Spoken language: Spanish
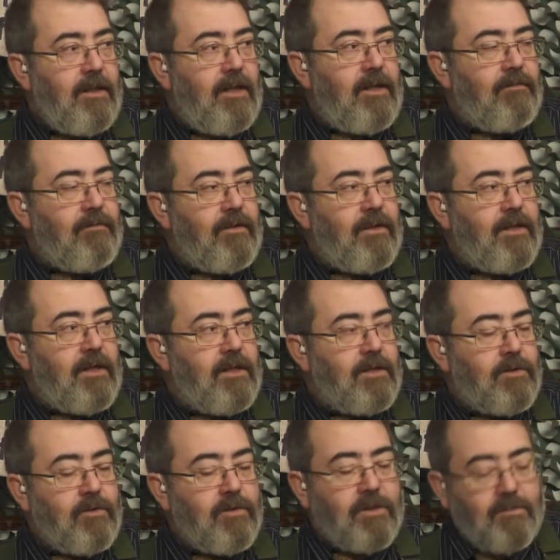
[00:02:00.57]
defender las
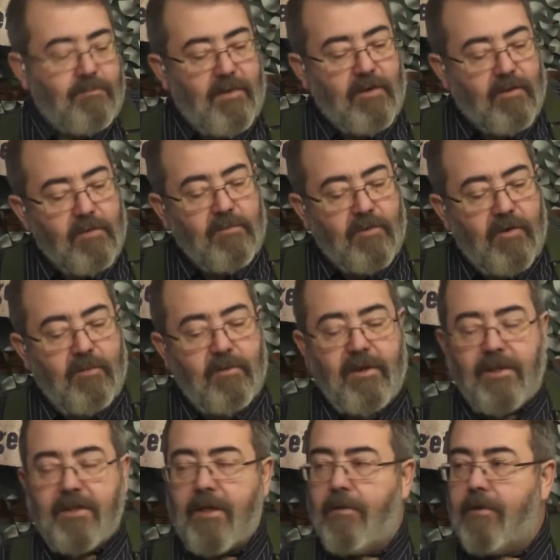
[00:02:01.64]
cosas, pero ¿cómo lo veis?
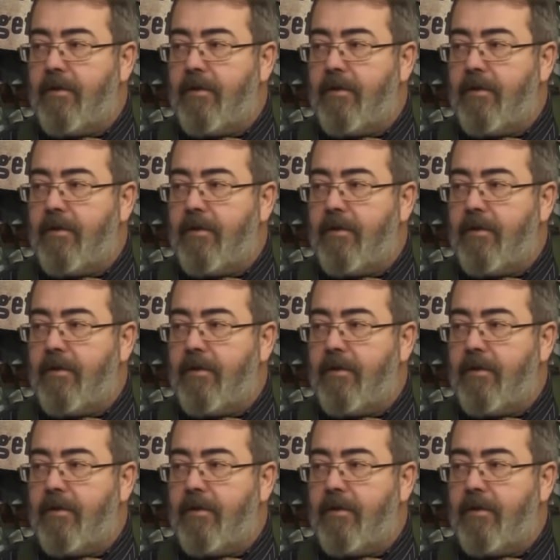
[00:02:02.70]
¿Sabe?